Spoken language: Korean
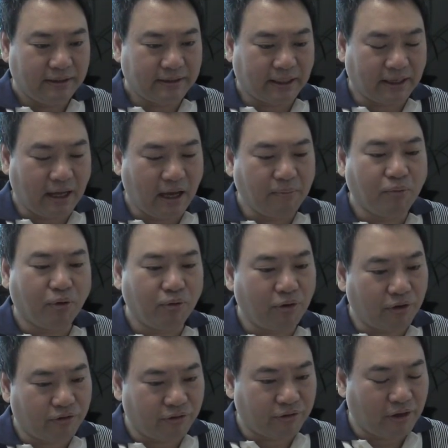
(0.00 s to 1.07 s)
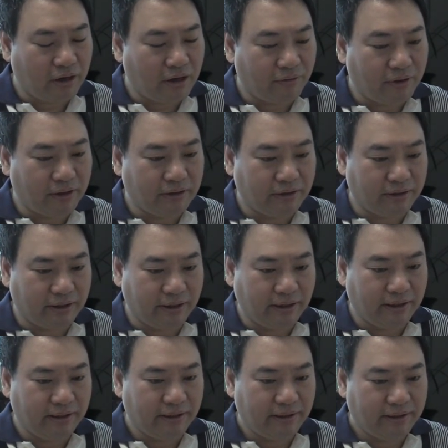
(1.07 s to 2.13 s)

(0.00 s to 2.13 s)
자기 행복을 위해서 살라고 했는데